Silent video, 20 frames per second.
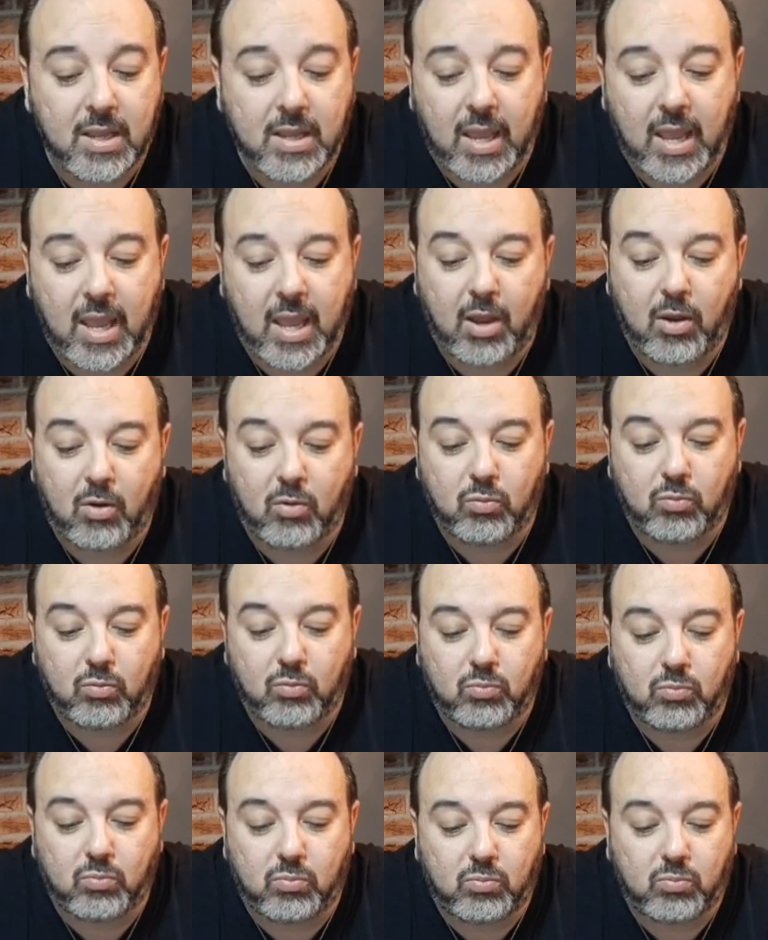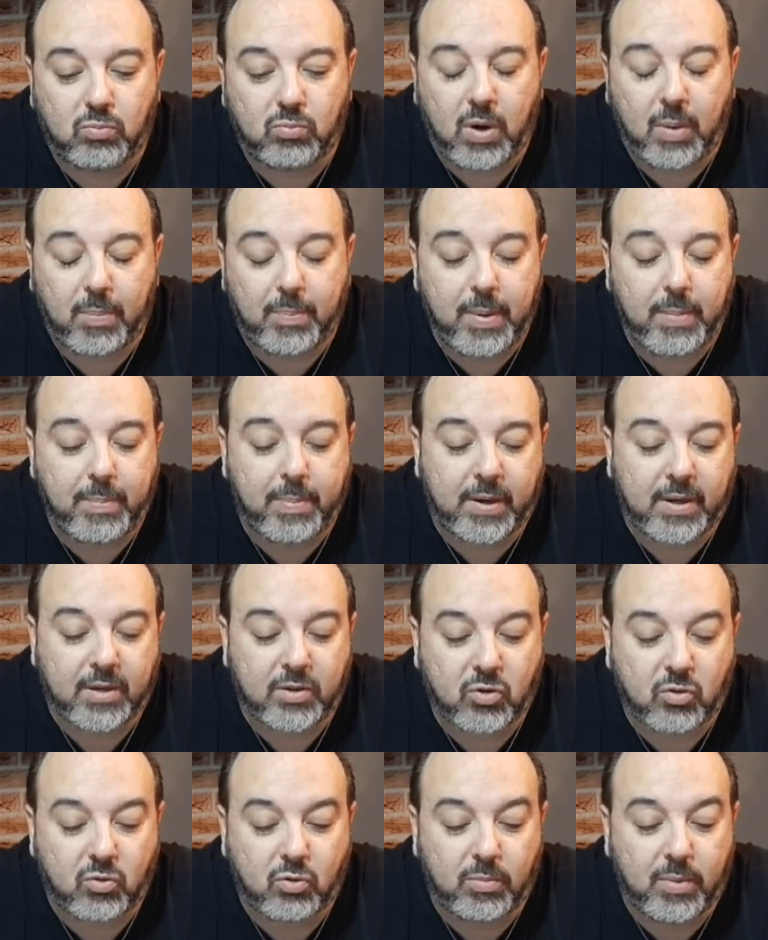È una pipa che
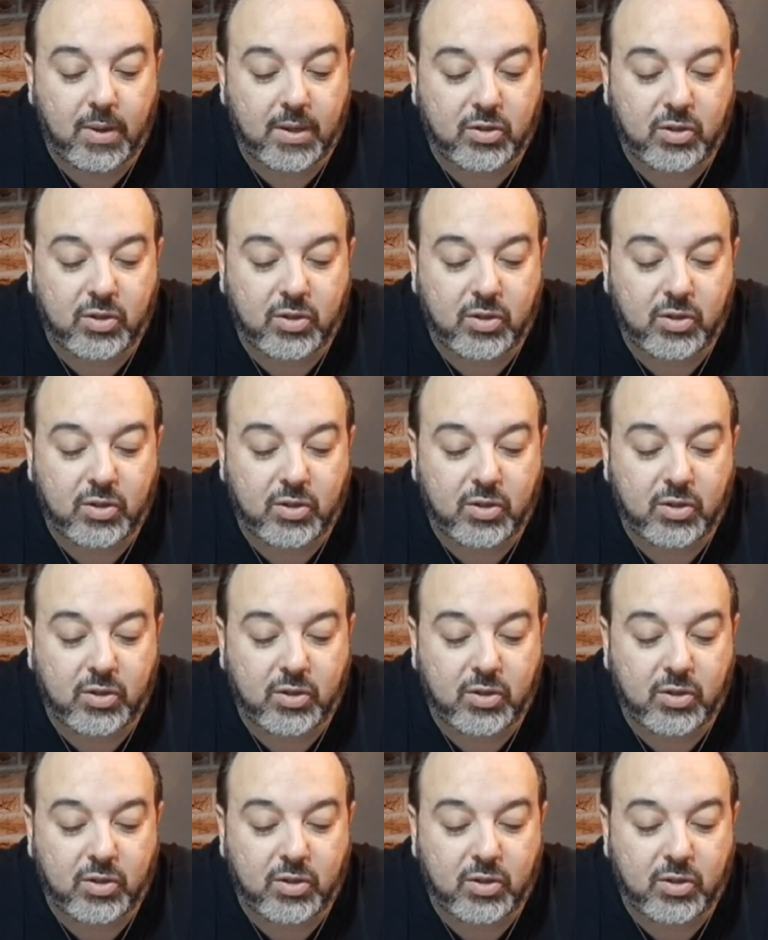secondo me,